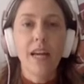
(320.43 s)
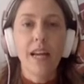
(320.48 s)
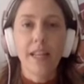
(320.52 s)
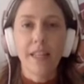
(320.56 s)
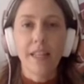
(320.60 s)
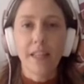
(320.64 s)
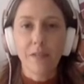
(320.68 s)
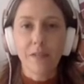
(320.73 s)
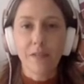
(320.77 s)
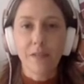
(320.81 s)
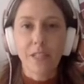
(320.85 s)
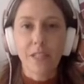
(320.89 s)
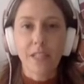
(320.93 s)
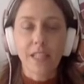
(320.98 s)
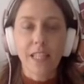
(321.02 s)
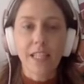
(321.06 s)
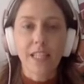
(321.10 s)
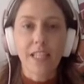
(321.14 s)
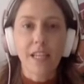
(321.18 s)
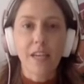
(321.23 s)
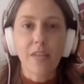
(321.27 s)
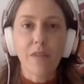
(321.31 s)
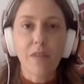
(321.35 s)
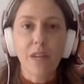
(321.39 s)
ela está
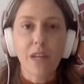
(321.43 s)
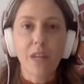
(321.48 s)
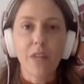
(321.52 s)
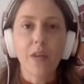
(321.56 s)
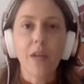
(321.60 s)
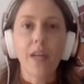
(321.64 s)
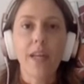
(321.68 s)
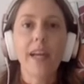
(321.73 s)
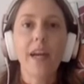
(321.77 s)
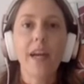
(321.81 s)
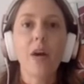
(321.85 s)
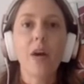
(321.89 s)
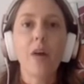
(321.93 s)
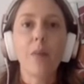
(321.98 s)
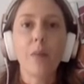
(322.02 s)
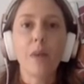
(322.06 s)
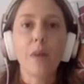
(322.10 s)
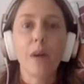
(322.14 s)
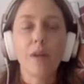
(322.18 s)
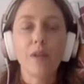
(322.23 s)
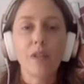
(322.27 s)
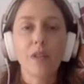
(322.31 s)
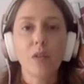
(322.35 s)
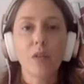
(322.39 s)
tá se referindo aí ao,
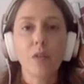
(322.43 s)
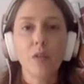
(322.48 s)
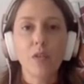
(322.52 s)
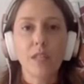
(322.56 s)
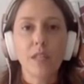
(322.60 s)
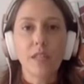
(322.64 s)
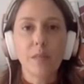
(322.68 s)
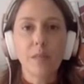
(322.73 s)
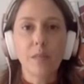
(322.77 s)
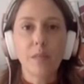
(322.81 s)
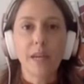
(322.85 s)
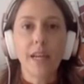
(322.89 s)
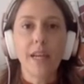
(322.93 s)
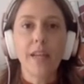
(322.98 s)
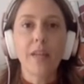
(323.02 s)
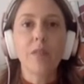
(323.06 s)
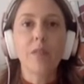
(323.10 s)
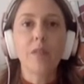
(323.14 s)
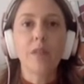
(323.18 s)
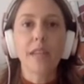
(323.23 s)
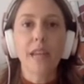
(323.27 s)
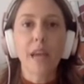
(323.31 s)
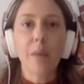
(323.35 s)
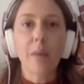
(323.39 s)
ao
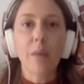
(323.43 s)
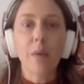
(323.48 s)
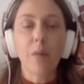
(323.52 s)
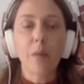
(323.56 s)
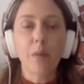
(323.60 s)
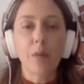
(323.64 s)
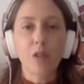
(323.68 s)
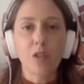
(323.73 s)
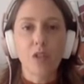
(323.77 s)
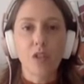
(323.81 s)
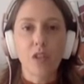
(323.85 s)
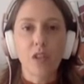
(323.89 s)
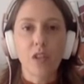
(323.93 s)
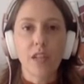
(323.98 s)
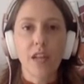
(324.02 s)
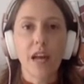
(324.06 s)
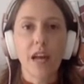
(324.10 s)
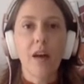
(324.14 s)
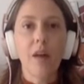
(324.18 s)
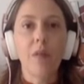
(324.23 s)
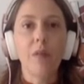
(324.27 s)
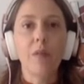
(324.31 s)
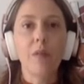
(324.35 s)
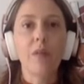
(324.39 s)
seguro-desemprego que é
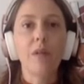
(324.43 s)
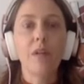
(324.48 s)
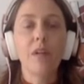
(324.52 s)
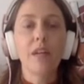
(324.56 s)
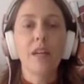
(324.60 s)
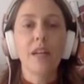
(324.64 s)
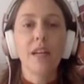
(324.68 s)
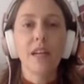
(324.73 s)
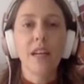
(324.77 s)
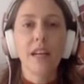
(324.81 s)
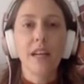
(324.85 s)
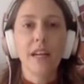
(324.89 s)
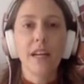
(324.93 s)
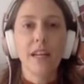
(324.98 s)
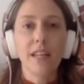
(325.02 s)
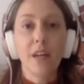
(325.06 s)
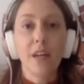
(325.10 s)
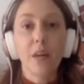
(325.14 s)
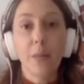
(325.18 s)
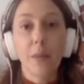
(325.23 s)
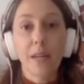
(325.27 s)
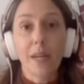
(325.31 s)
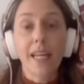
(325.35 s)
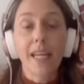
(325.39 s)
proporcional Uh,
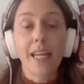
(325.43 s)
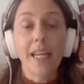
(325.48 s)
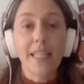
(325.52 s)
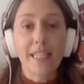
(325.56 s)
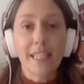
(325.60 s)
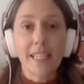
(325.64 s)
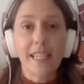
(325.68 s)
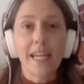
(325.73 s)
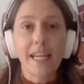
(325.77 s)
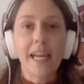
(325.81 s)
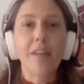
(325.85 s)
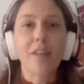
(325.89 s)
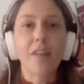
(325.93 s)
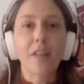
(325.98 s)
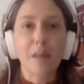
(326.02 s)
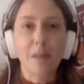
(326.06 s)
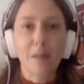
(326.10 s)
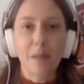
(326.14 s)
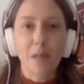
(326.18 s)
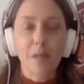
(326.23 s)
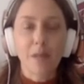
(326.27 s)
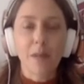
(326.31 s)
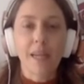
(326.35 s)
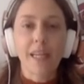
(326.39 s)
não para quem é desligado, né,
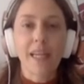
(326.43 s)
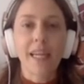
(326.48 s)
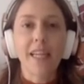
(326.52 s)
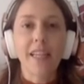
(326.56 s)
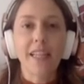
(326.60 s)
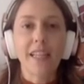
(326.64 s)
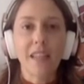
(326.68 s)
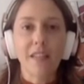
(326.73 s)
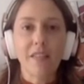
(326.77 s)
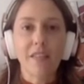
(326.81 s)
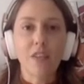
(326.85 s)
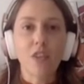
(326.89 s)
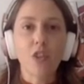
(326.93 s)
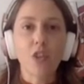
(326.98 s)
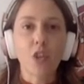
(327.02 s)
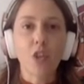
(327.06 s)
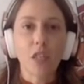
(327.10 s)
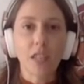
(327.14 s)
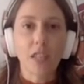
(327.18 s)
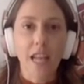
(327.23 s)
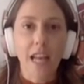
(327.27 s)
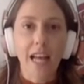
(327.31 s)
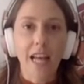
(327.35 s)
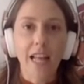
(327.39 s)
mas para quem teve a
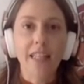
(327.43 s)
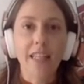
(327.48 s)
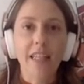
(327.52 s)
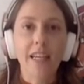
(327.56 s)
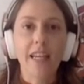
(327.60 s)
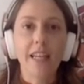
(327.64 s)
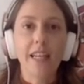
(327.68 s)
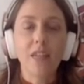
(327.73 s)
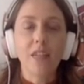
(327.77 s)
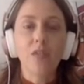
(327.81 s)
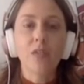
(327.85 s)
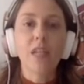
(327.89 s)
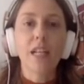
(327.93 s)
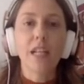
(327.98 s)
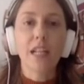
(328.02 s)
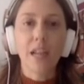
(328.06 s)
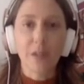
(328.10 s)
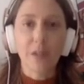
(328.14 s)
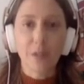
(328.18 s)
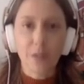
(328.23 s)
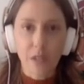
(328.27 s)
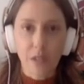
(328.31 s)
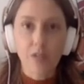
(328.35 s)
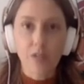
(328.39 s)
jornada e o
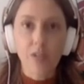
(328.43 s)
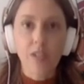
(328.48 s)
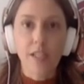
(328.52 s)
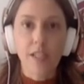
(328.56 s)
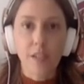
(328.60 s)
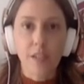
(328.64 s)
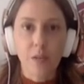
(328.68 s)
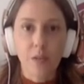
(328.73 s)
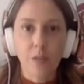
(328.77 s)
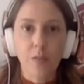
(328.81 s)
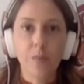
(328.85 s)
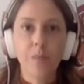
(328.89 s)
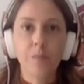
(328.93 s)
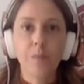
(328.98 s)
salário reduzido.